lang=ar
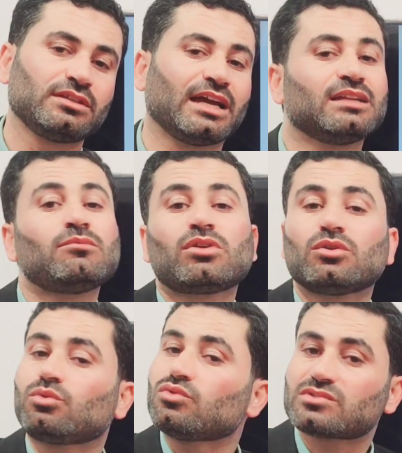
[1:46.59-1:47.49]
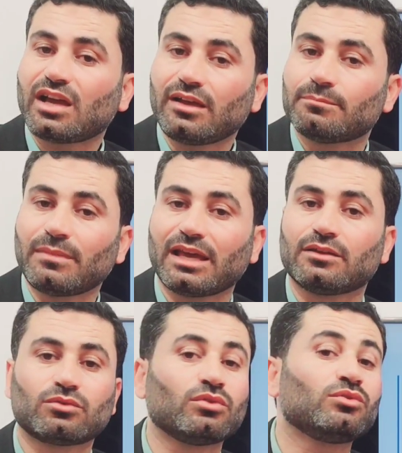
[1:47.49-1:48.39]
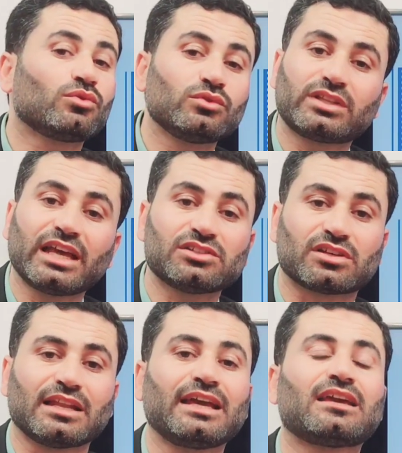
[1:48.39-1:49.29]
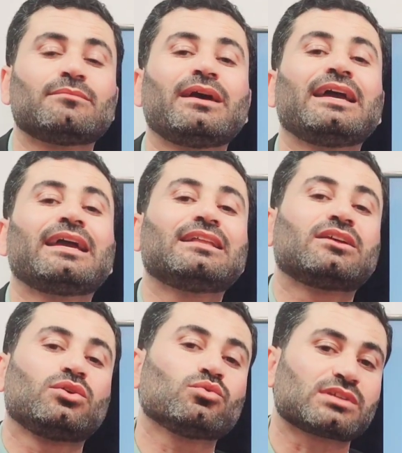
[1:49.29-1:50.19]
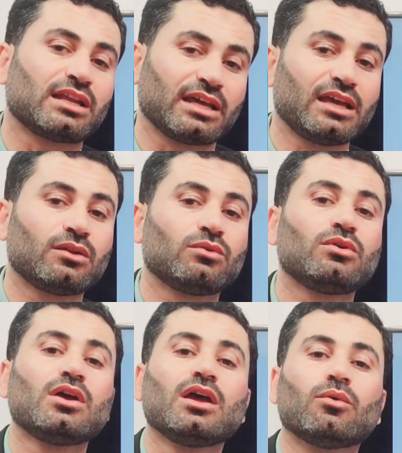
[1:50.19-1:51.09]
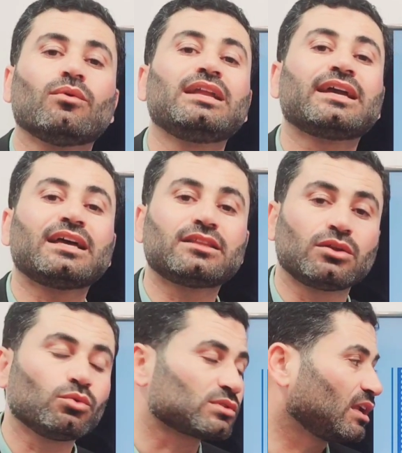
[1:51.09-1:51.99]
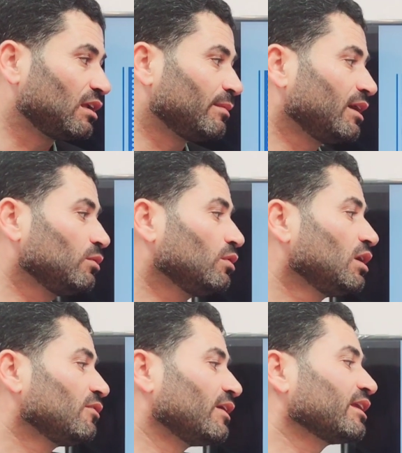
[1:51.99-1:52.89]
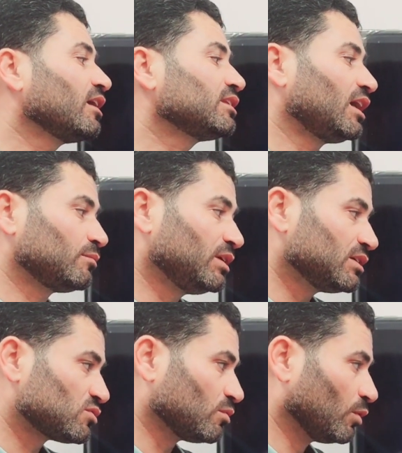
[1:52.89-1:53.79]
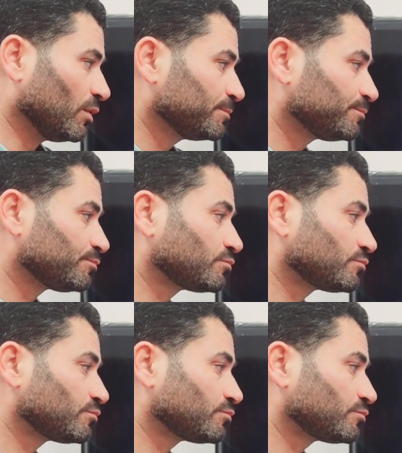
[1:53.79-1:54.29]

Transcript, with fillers: يعني ممكن يكون صاحب مال يكون تاجر لكن ما قادر يوصل لأهله ولا قادر يوصل لماله فانقطعت به السبل